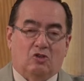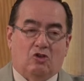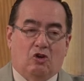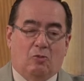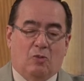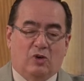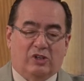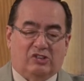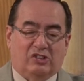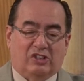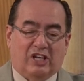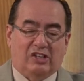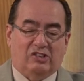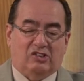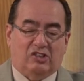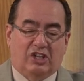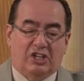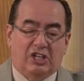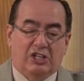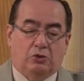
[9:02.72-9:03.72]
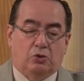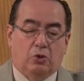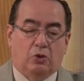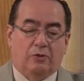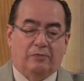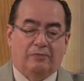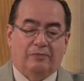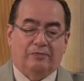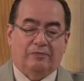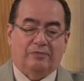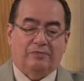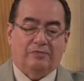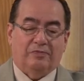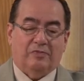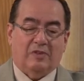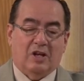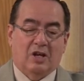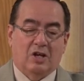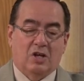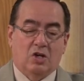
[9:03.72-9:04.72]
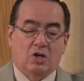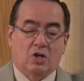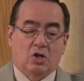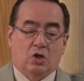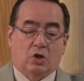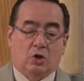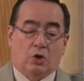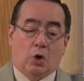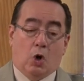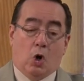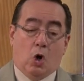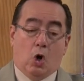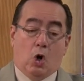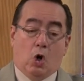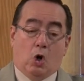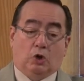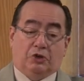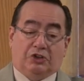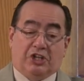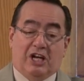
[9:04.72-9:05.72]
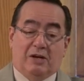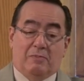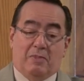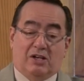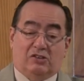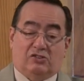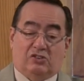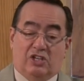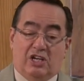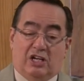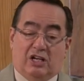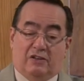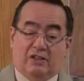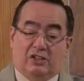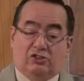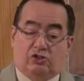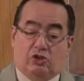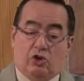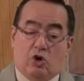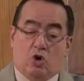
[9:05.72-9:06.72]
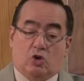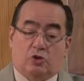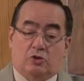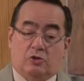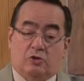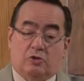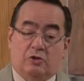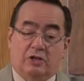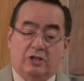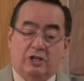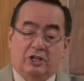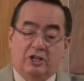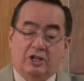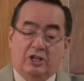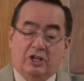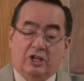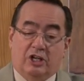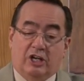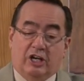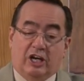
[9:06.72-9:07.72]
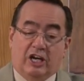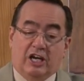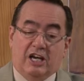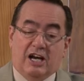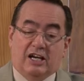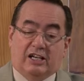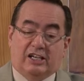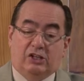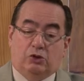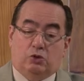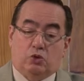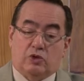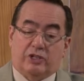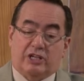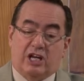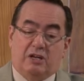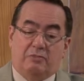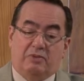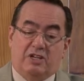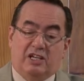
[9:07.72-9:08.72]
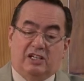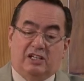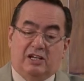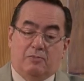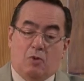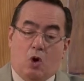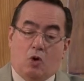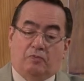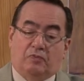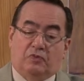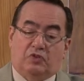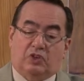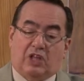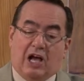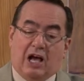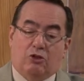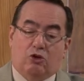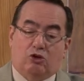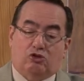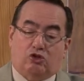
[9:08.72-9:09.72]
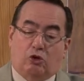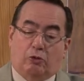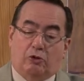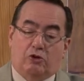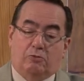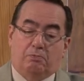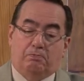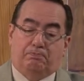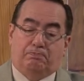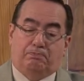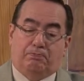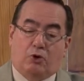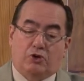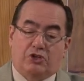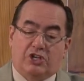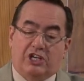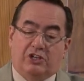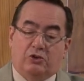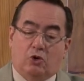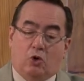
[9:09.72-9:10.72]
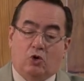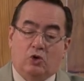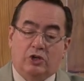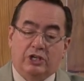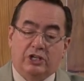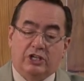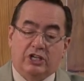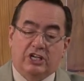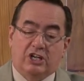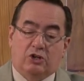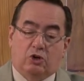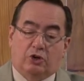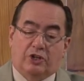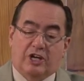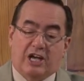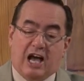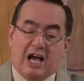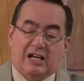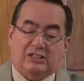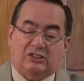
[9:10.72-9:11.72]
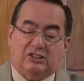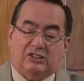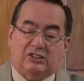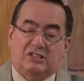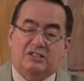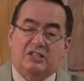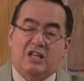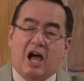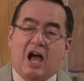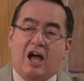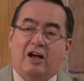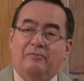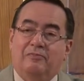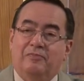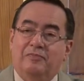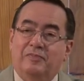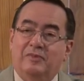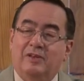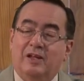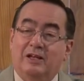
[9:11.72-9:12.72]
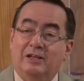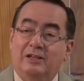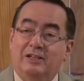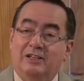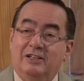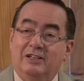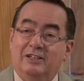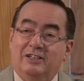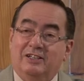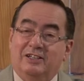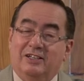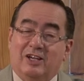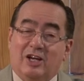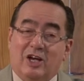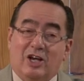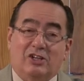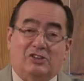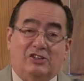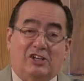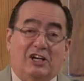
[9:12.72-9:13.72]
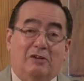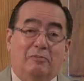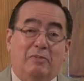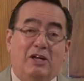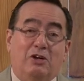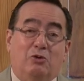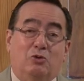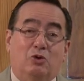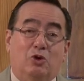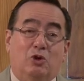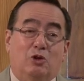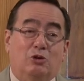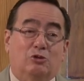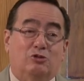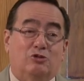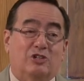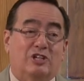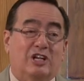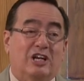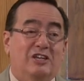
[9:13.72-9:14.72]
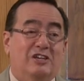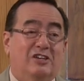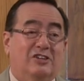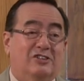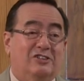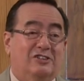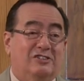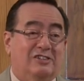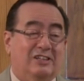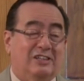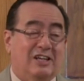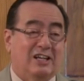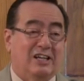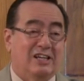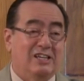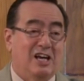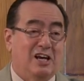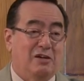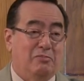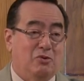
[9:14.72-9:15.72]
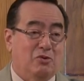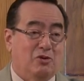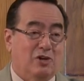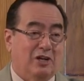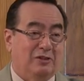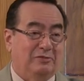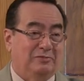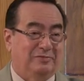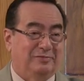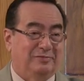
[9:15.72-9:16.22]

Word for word: como está escrito, no temas hija de Sión, he aquí tu rey viene montado sobre un pollino hijo de asna. Ese era el vehículo de los reyes en aquella época.